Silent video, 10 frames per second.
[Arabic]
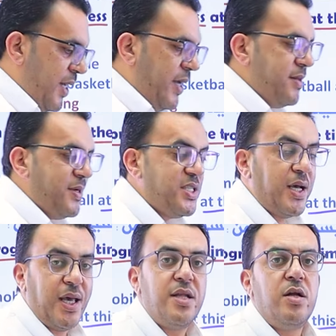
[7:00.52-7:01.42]
الآن بس
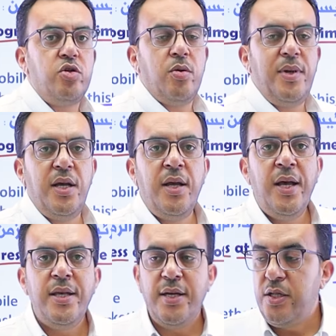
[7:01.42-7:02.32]
حكيت الجملة
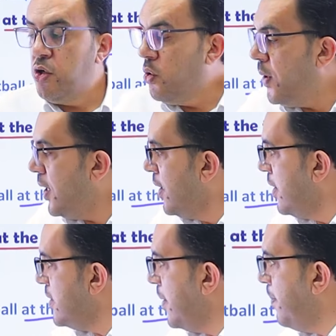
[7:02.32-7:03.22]
يعني هو
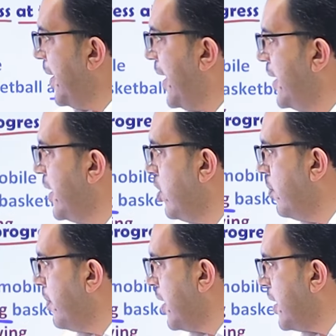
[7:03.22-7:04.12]
نبه
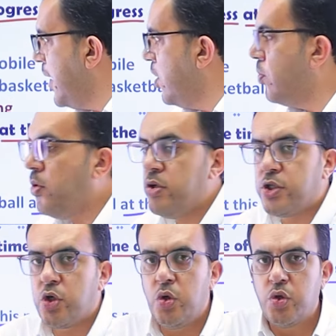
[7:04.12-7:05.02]
عليهم قال لهم
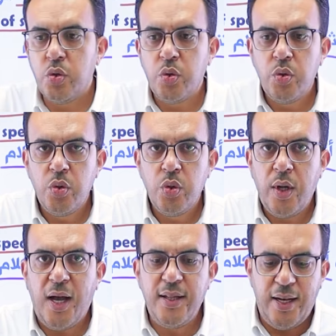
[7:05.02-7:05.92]
اسكتوا
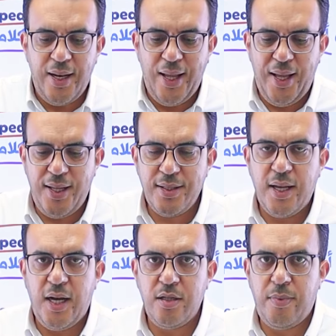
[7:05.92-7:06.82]
أنا الآن
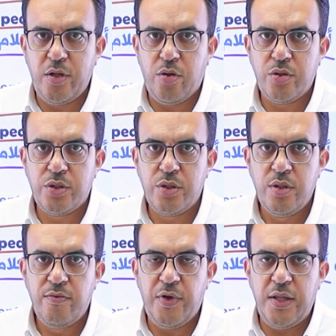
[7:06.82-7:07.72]
قاعد بدرس
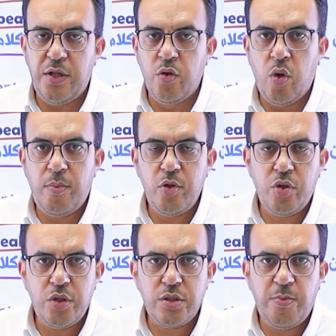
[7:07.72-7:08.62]
فإذا هو
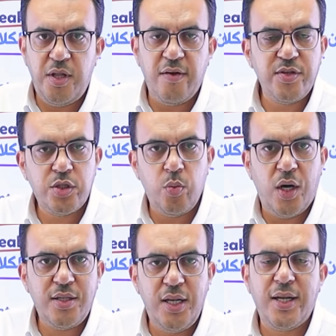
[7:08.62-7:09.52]
بدرس بنفس
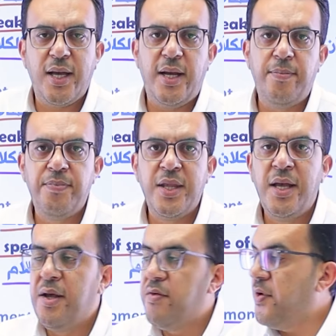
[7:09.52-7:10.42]
وقت الكلام
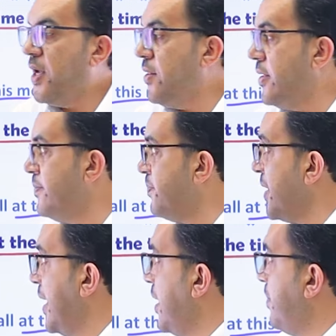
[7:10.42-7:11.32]
فإذا
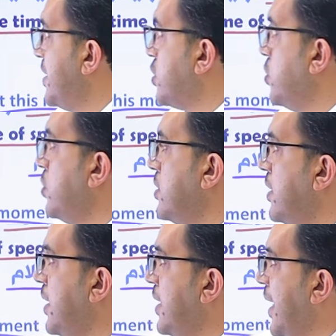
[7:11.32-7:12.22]
لما تكون
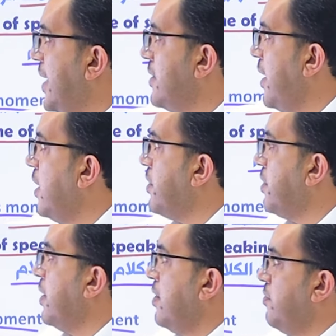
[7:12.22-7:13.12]
الأحداث
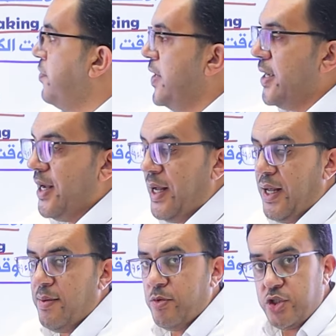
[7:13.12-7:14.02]
في
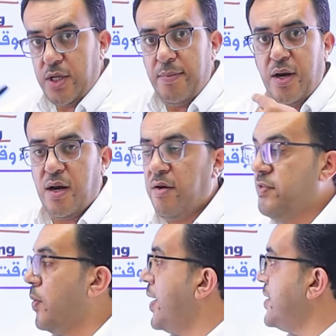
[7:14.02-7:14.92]
آه، مستمرة
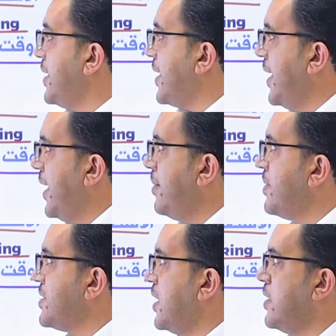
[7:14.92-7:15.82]
في وقت الكلام
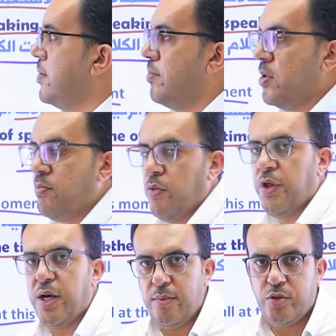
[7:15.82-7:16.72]
بستخدم
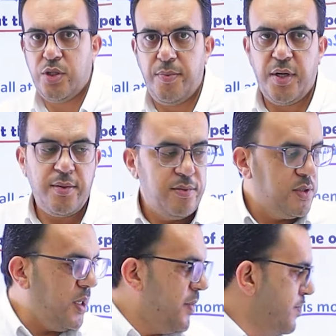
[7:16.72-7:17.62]
مضارع مستمر
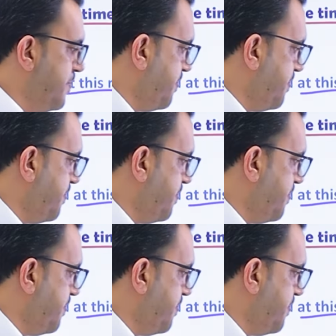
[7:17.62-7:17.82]
تمام